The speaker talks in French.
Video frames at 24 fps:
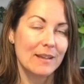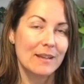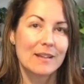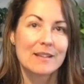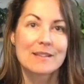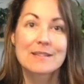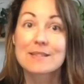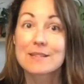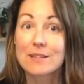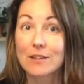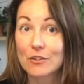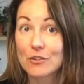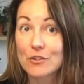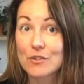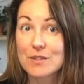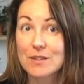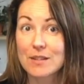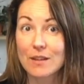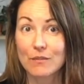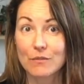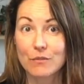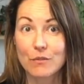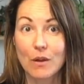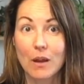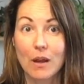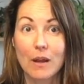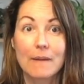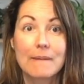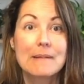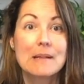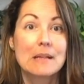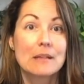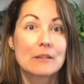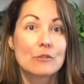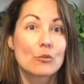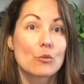sans le savoir.
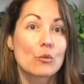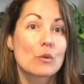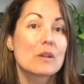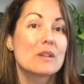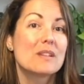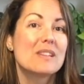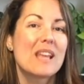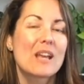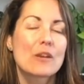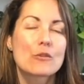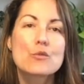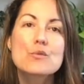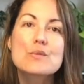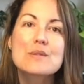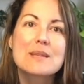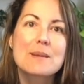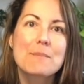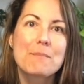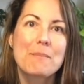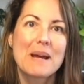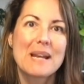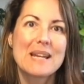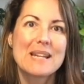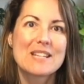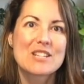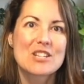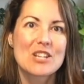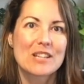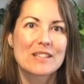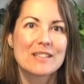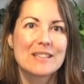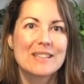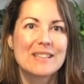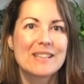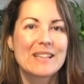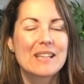Donc, n'accusez pas les
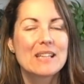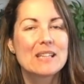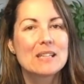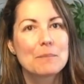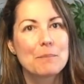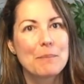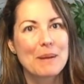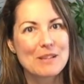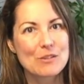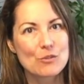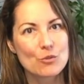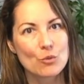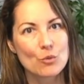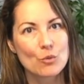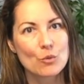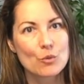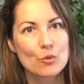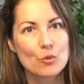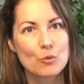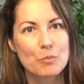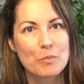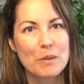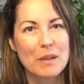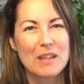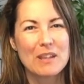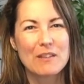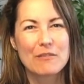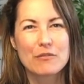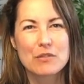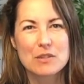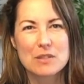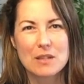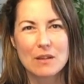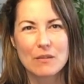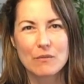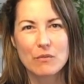jardineries de ne pas s'en occuper. Il
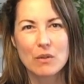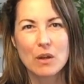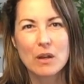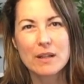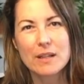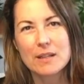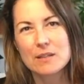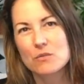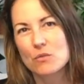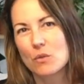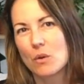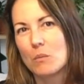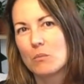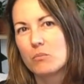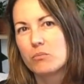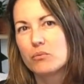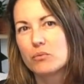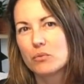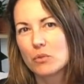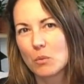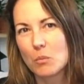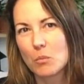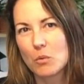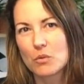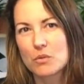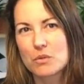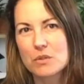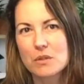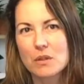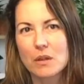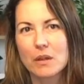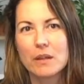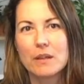faut savoir qu'elles ont un boulot monstre.